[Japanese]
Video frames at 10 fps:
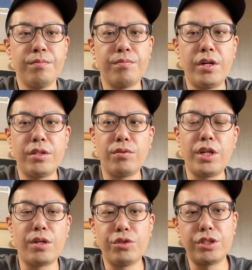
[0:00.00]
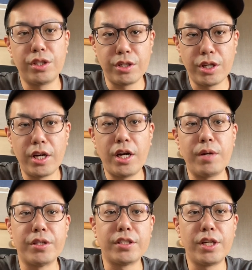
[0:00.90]
まああとなんかもしあ
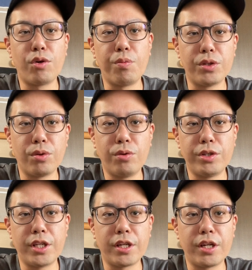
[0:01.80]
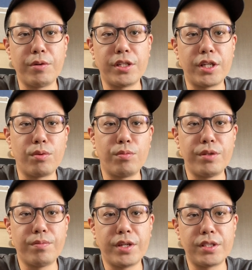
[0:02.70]
ればですね、コメントをいただければなと思い
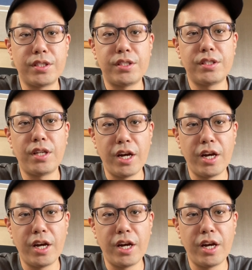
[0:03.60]
ます。